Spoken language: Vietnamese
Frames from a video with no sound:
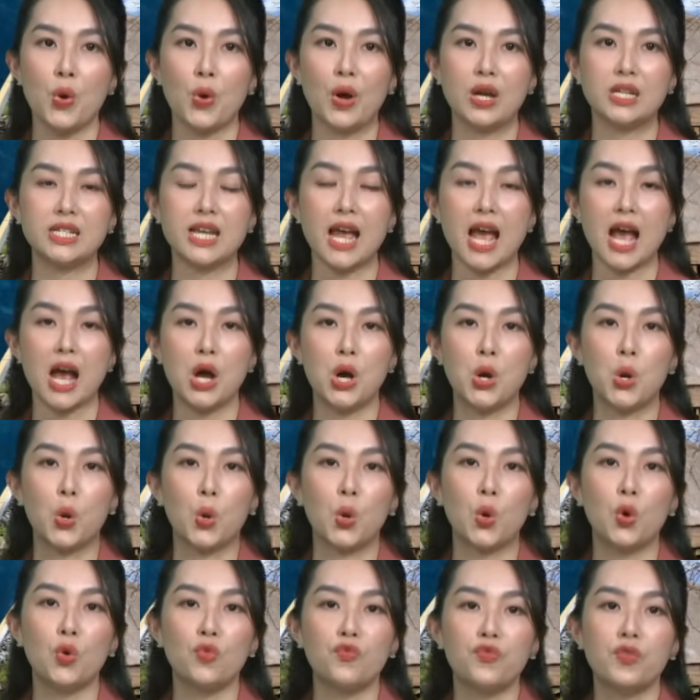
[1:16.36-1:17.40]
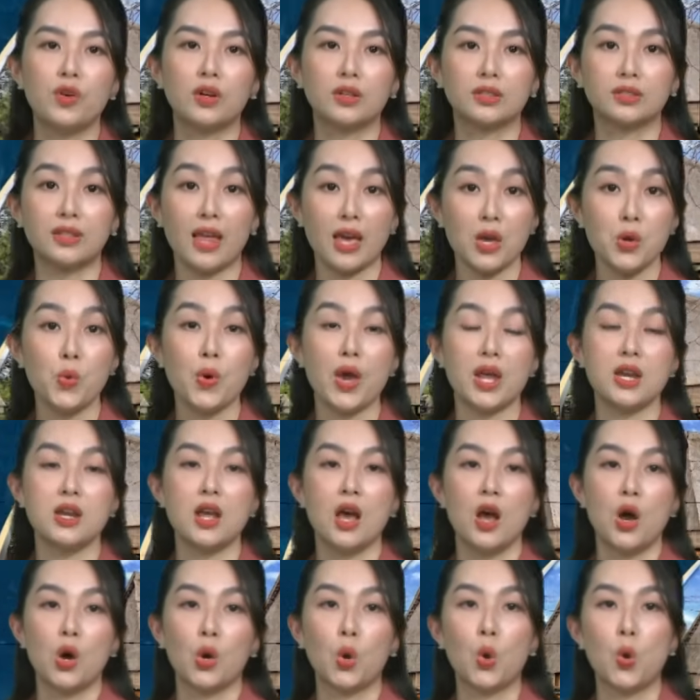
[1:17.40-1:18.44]
Ngoài ra, ở khu vực Tây Nguyên
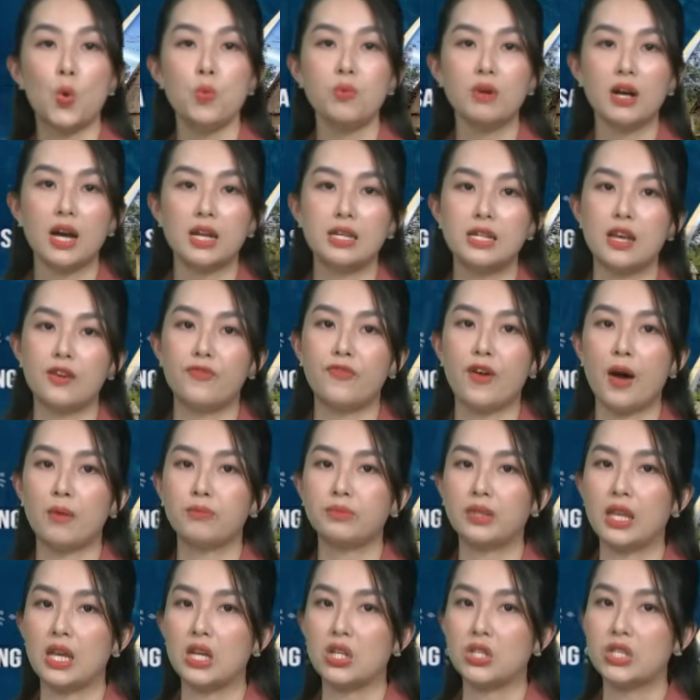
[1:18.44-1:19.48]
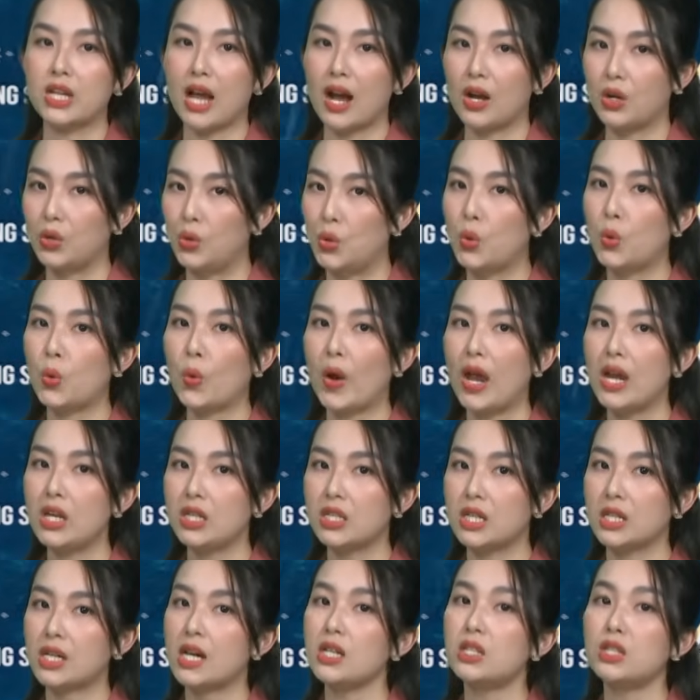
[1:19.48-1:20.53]
cũng cần đề phòng tình trạng lũ
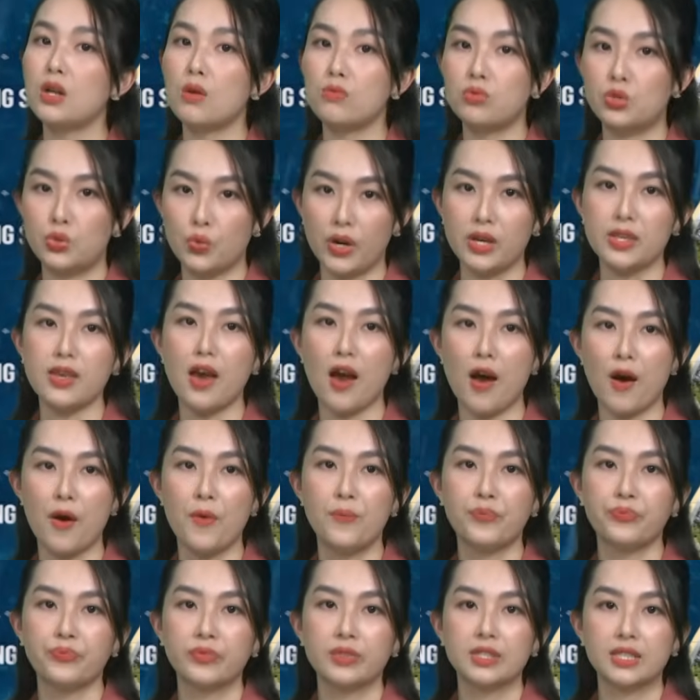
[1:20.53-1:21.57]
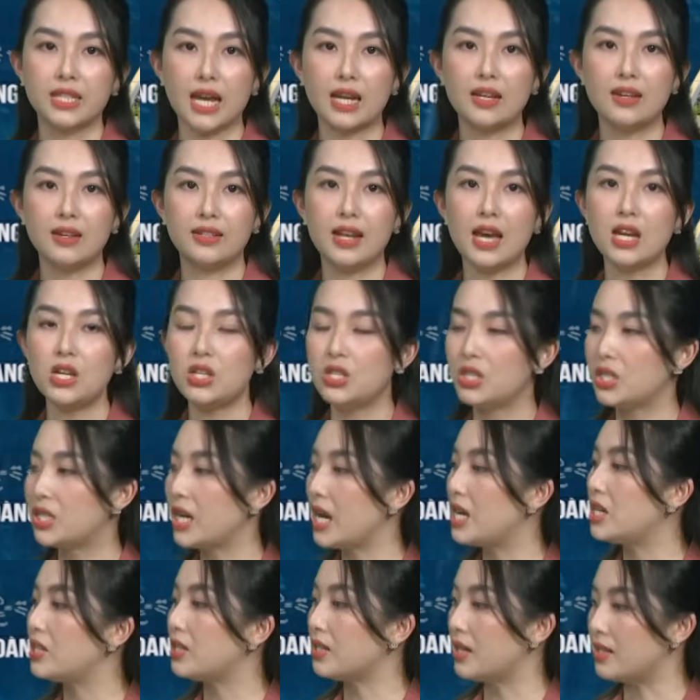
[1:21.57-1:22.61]
quét trên các sông suối nhỏ, sạt lở đất
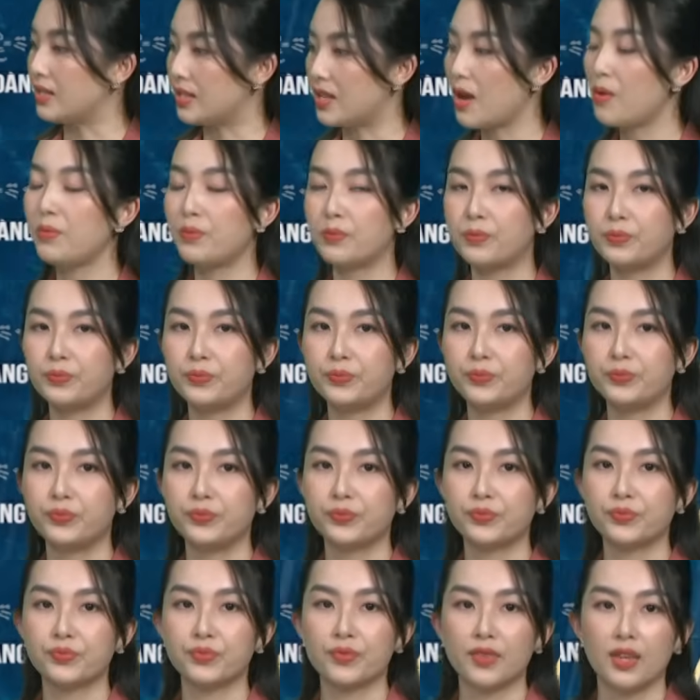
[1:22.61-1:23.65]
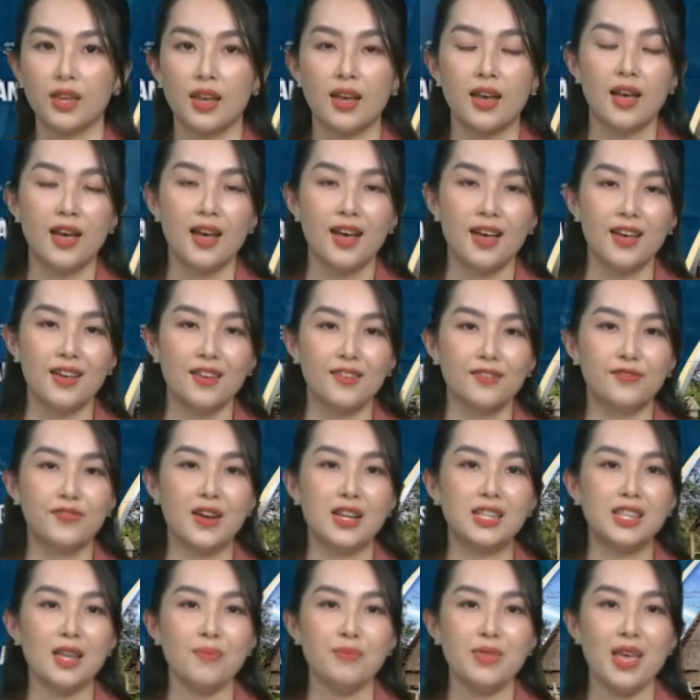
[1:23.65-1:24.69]
trên sườn dốc.
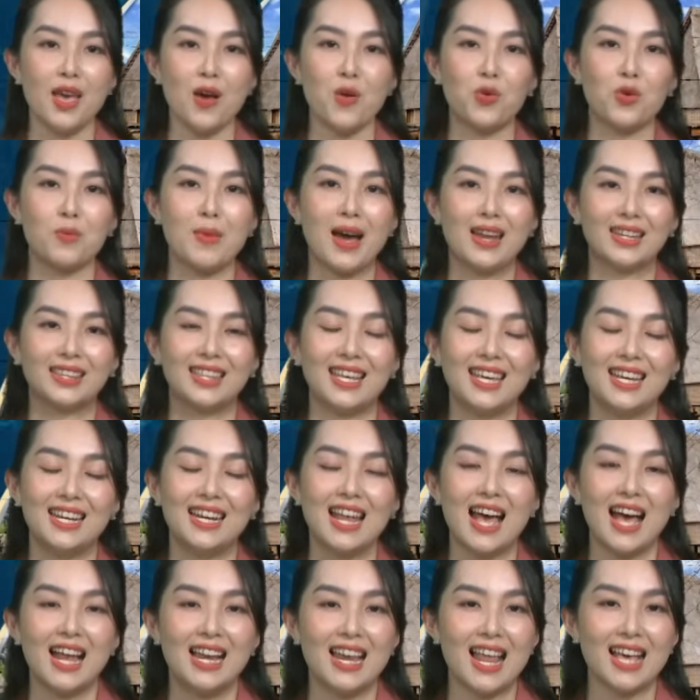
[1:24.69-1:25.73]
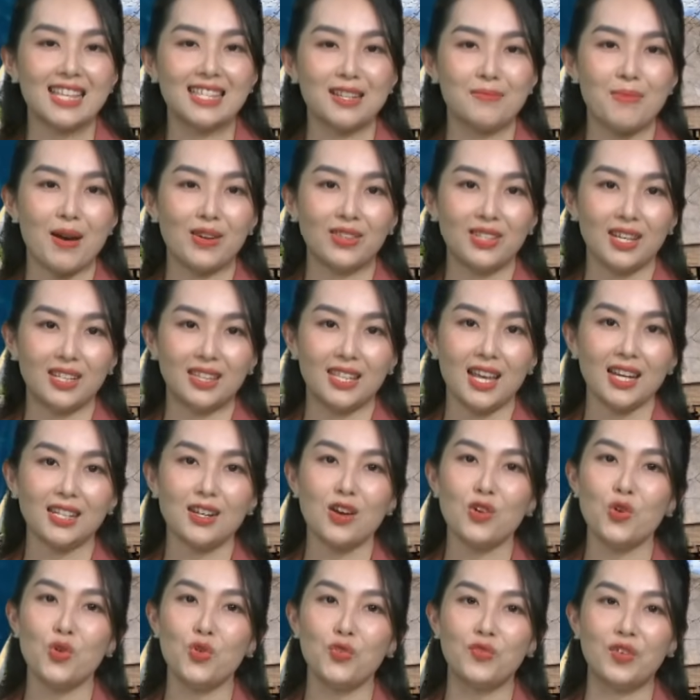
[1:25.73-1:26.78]
Phần tiếp theo của bản tin là dự báo thời tiết
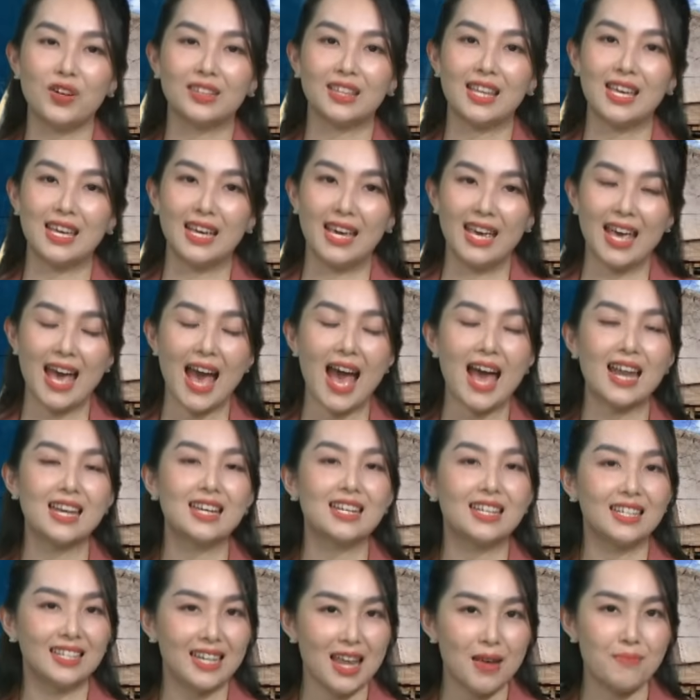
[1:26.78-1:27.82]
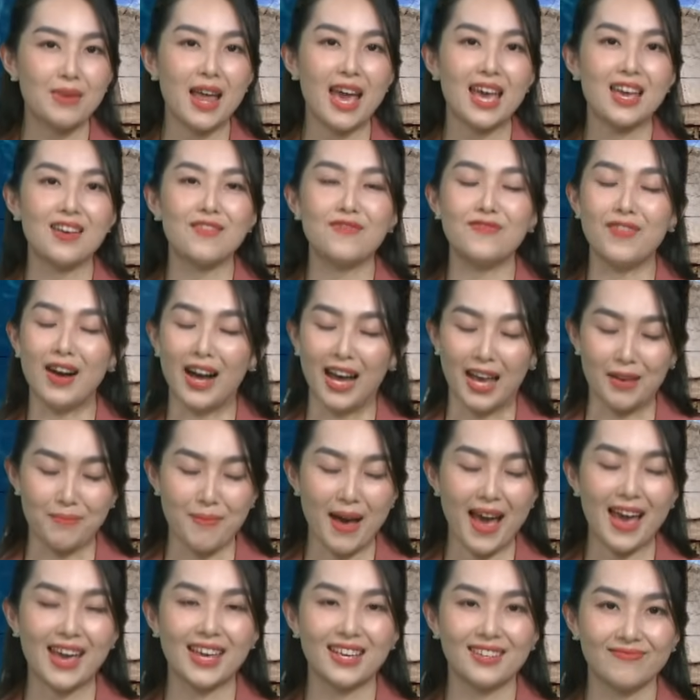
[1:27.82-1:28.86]
các khu vực tỉnh Nghệ An đêm nay và ngày
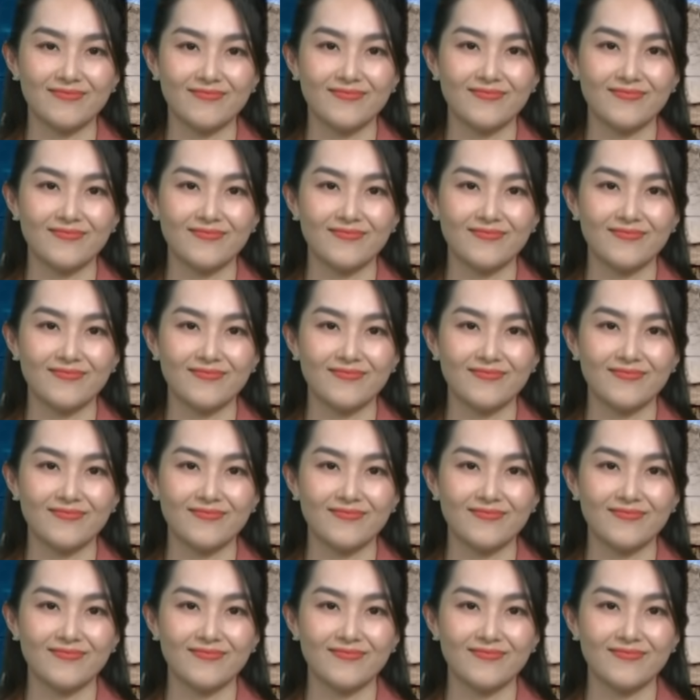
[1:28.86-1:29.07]
mai.